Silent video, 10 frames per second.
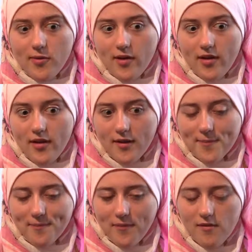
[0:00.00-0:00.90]
İşte
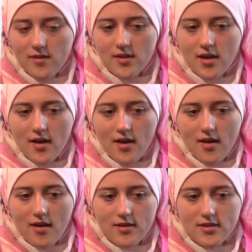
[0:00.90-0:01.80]
Müslümanları ilk
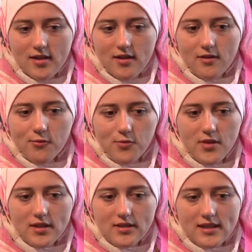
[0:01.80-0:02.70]
kez o zaman
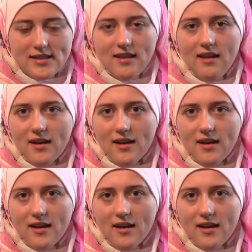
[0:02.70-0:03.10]
görmüştüm.